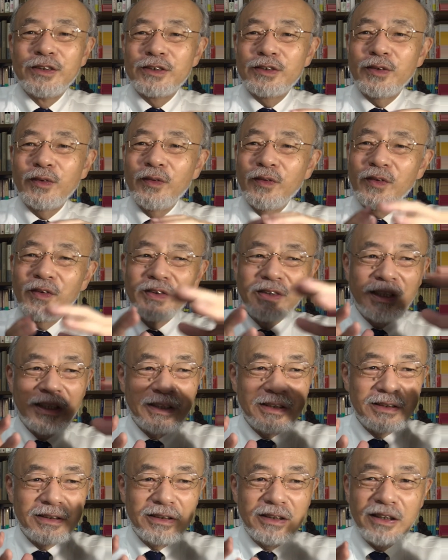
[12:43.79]
そう
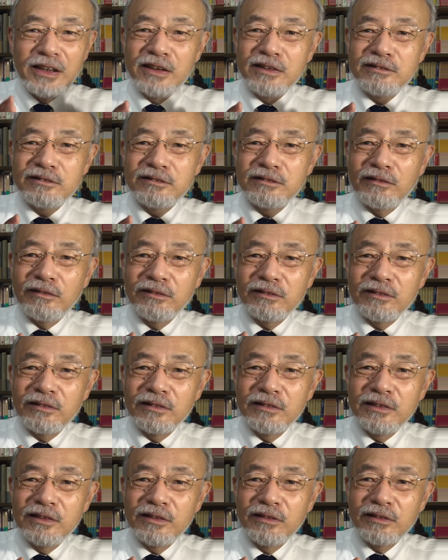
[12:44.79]
なっていくこ
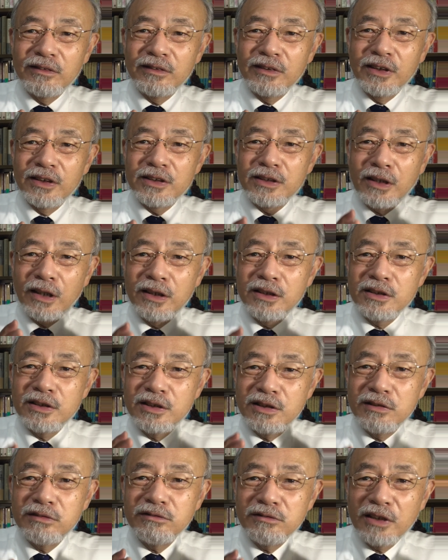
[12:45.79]
とによって最
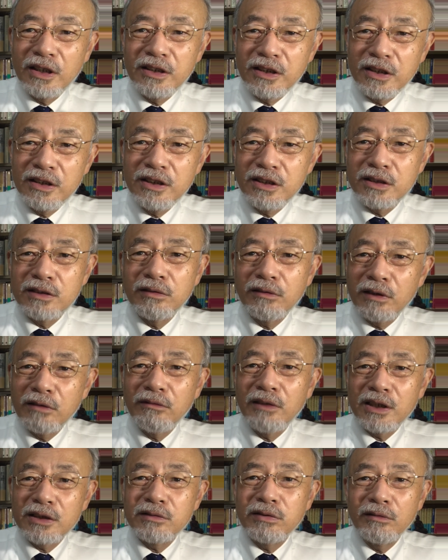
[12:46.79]
終的にそれ
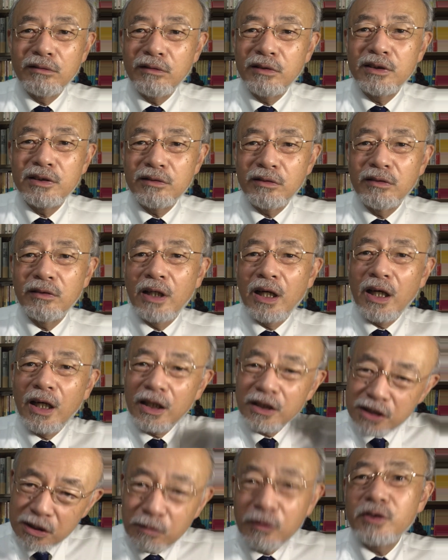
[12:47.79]
はその人の
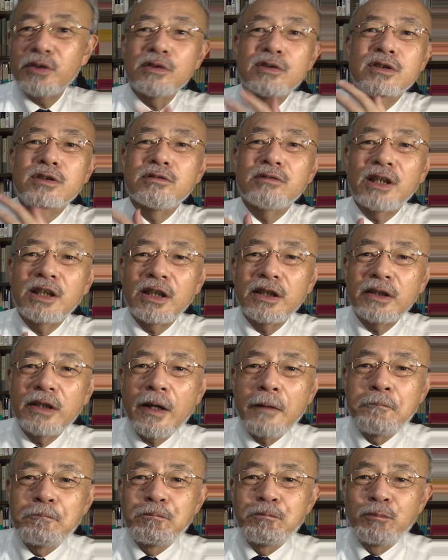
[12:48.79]
足元すくわれ
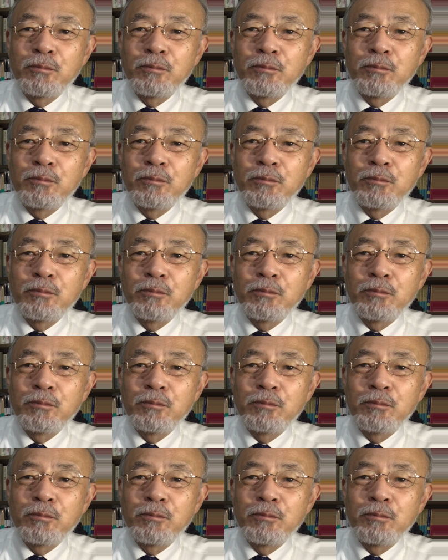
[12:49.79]
て、